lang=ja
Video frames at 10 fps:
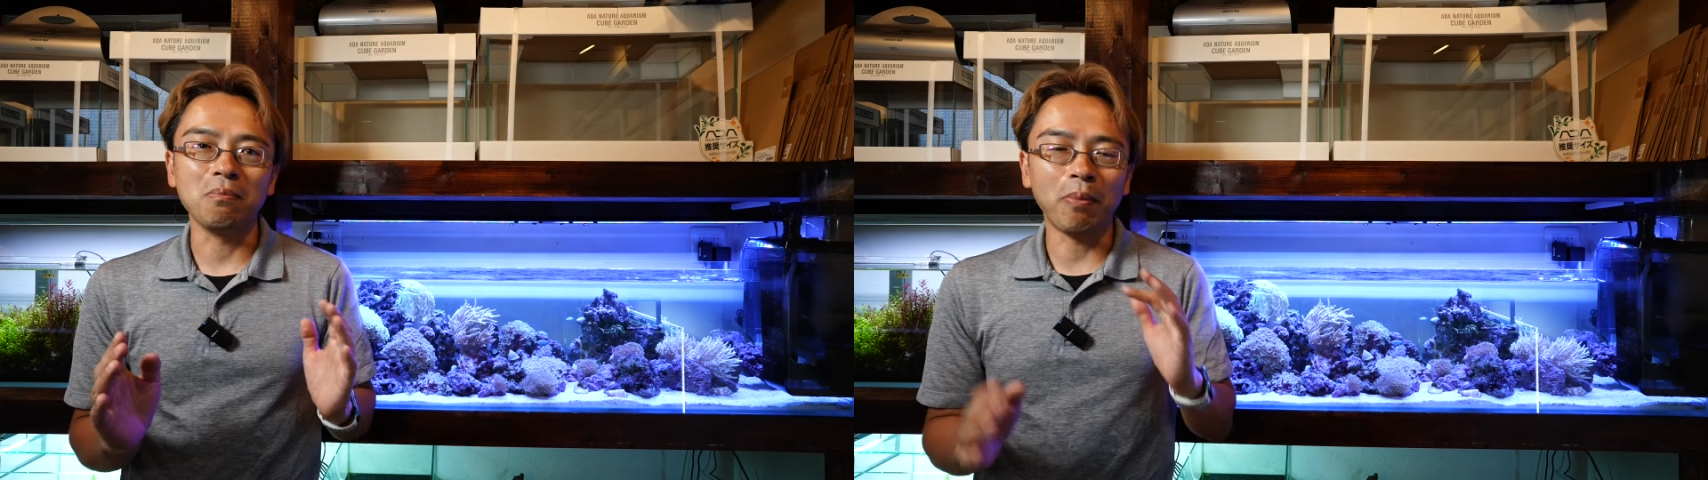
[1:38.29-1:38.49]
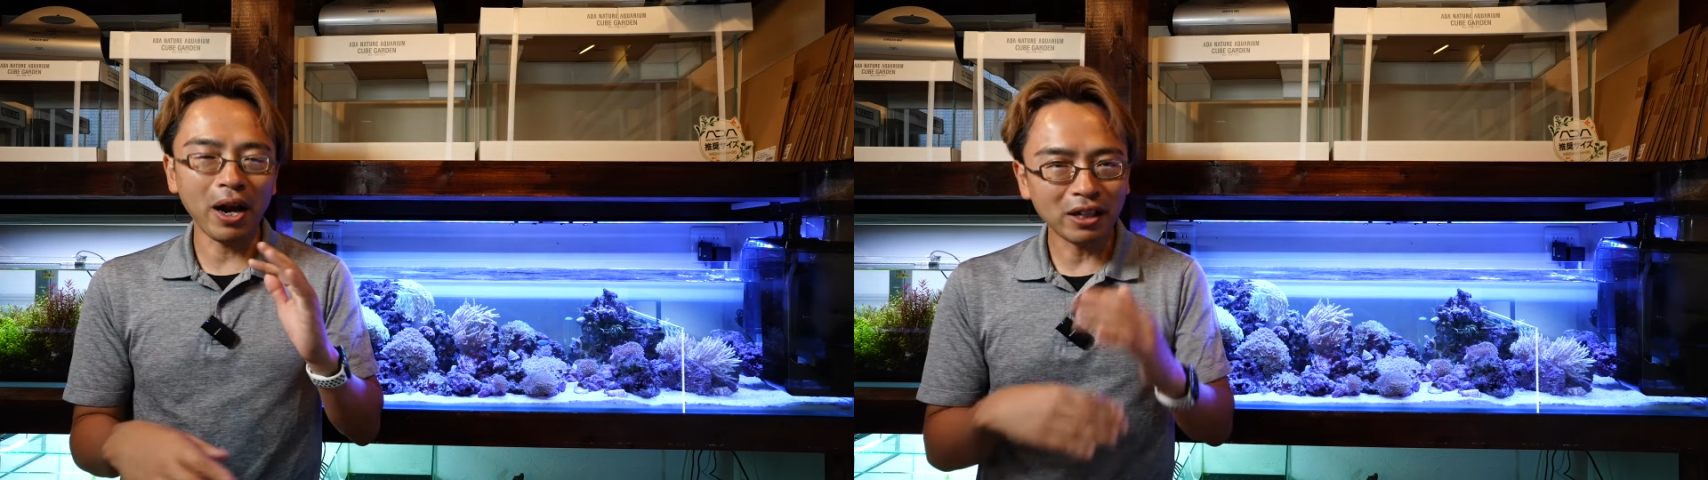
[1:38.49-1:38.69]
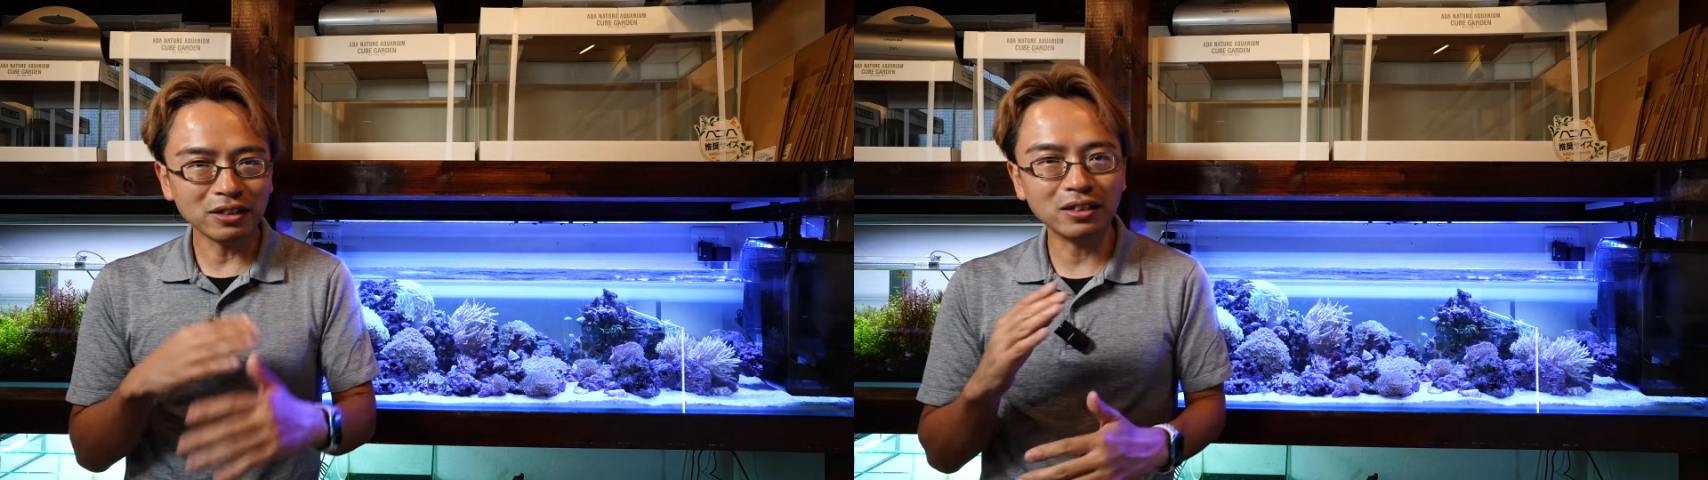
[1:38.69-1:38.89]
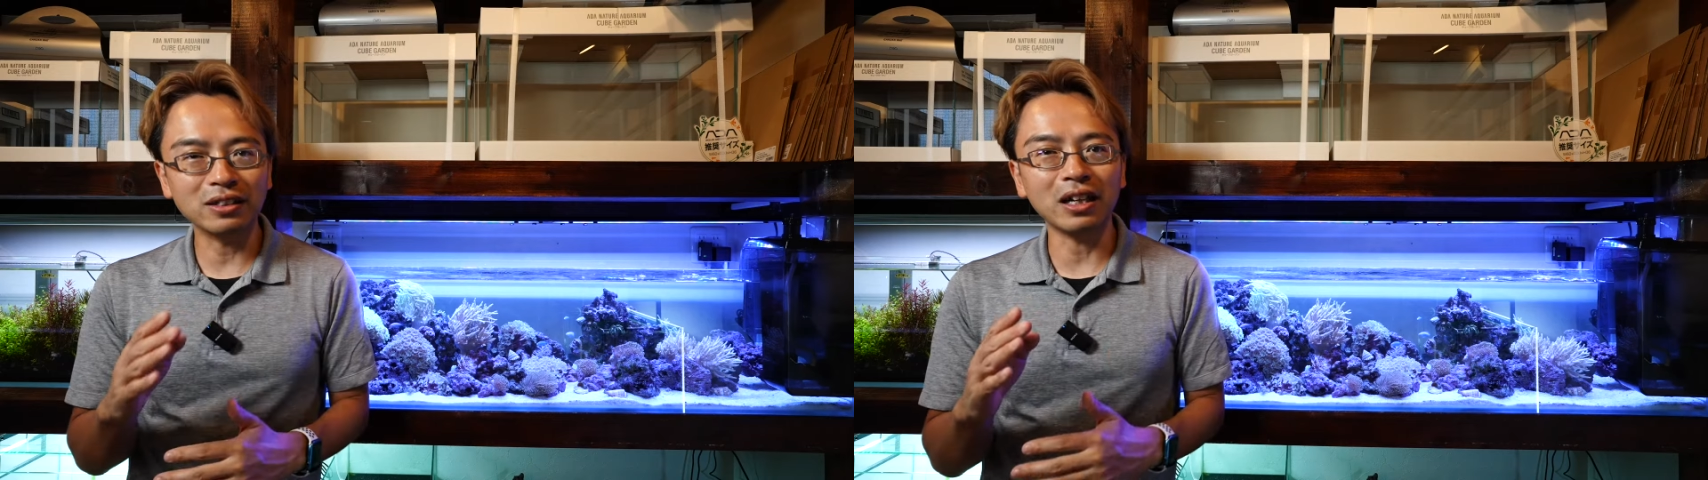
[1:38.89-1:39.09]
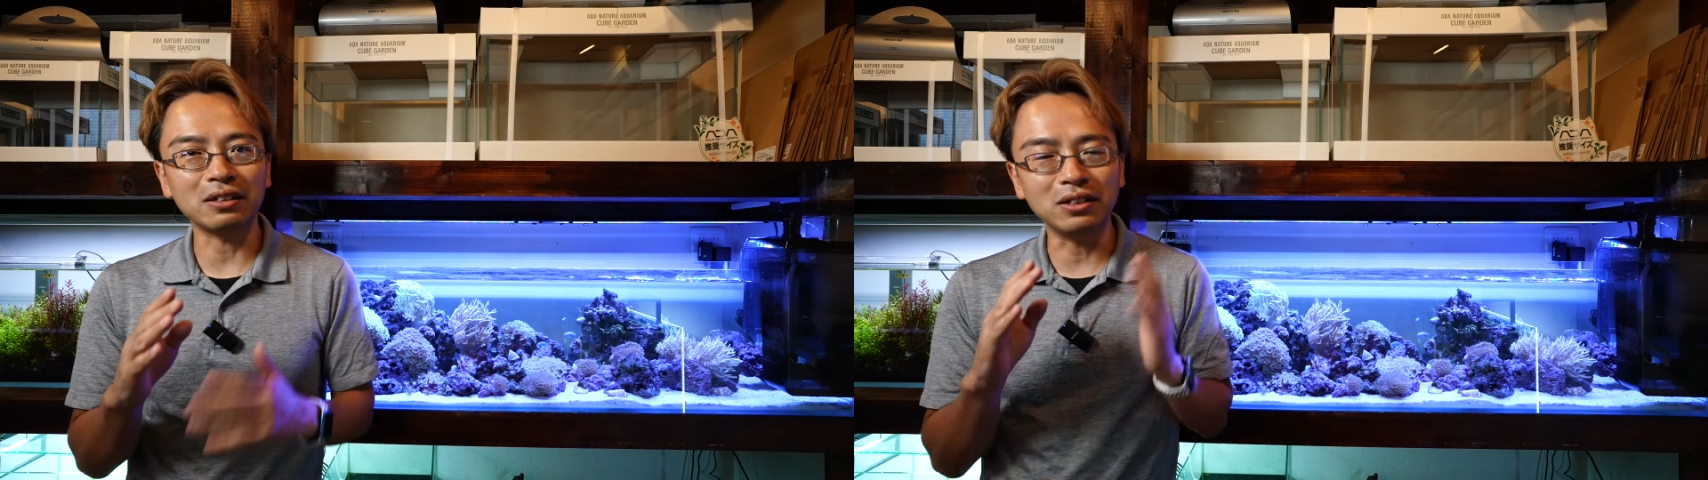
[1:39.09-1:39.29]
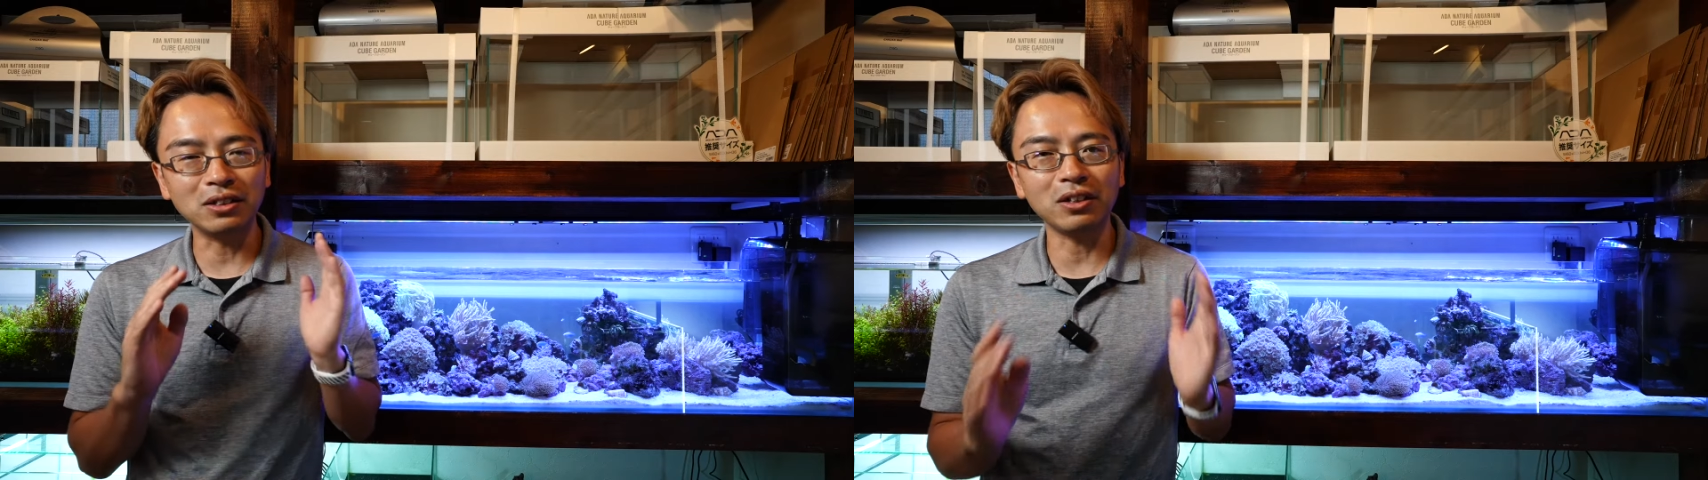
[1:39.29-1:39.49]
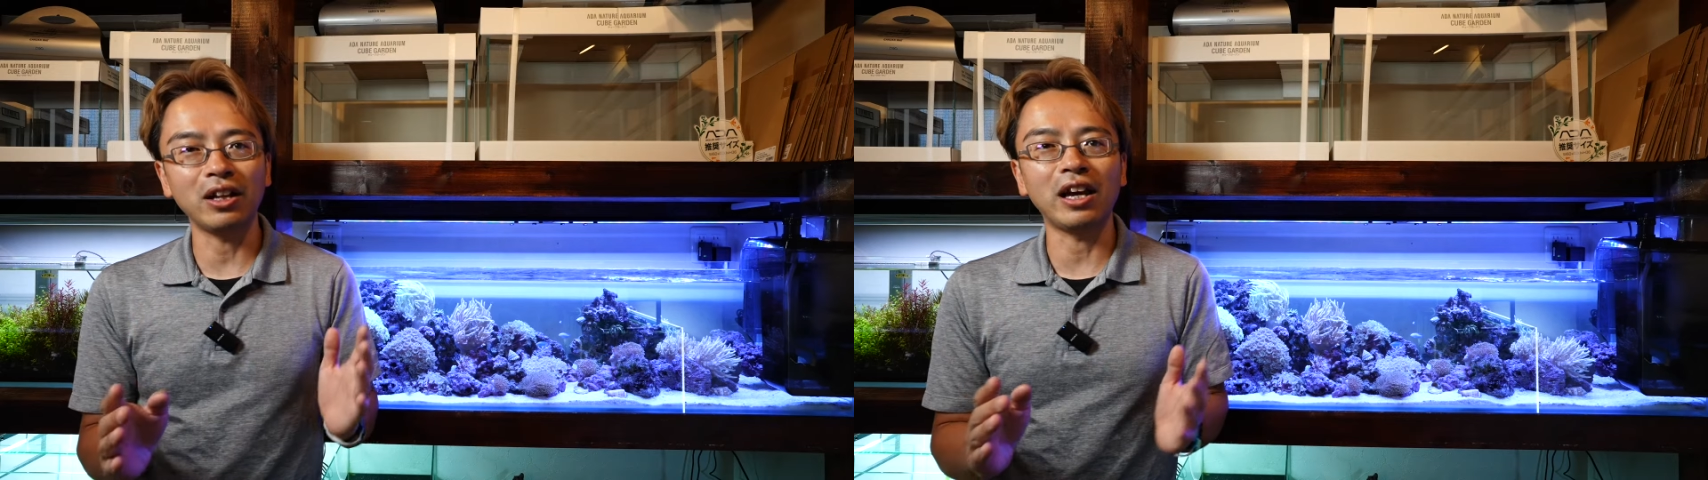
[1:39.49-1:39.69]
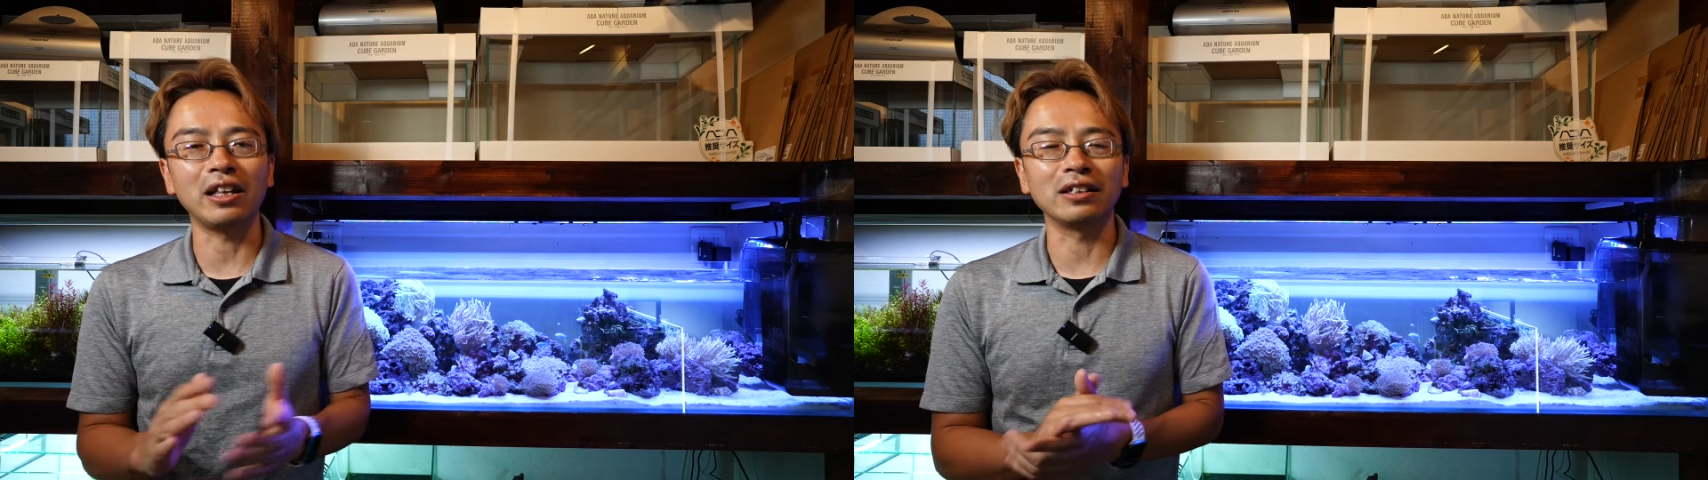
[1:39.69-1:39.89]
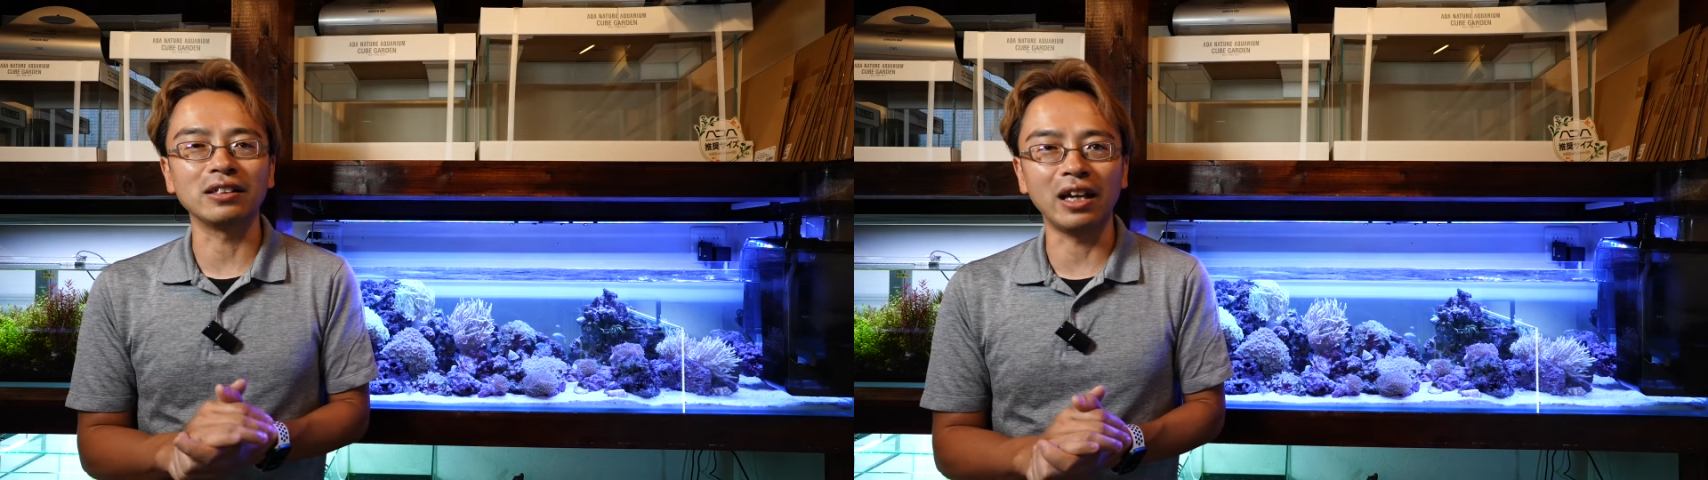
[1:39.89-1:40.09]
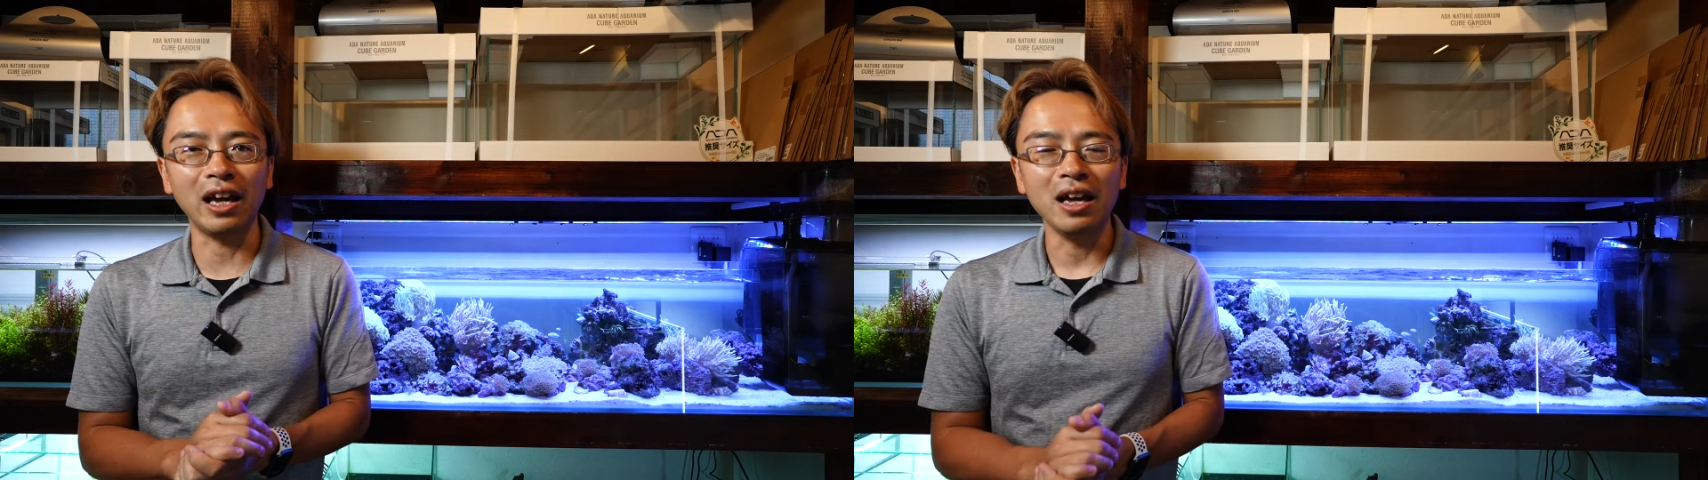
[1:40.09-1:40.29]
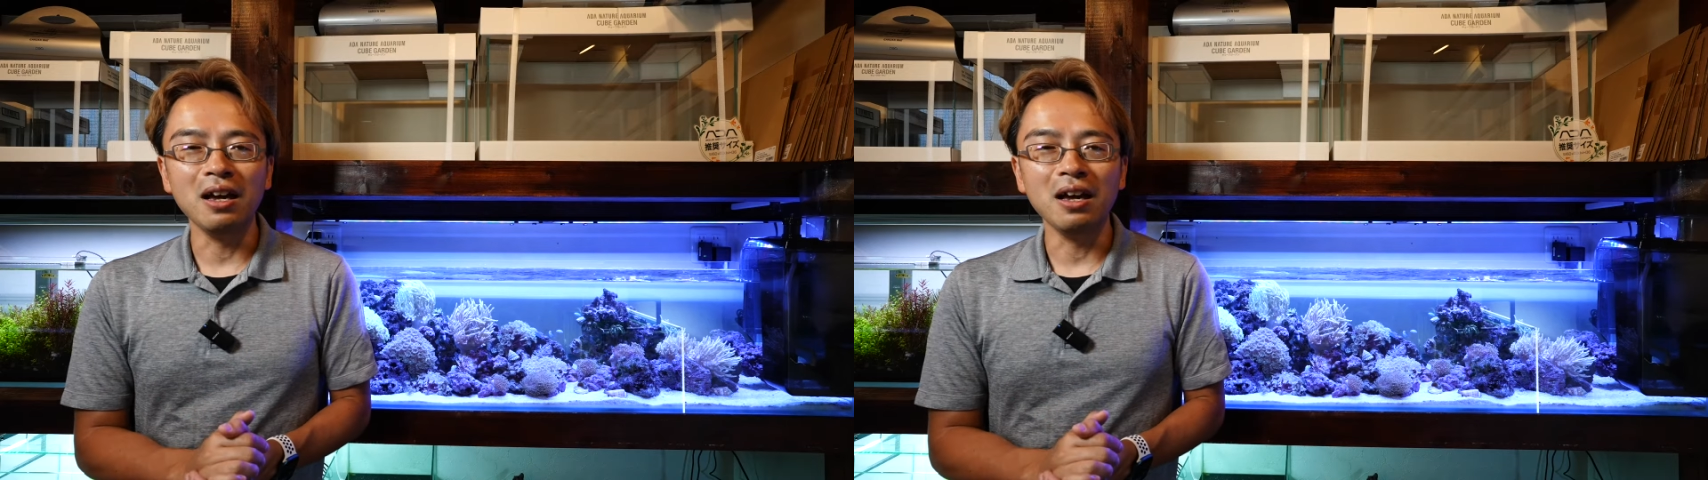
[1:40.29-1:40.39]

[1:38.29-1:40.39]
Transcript: バランスが崩れないんですね。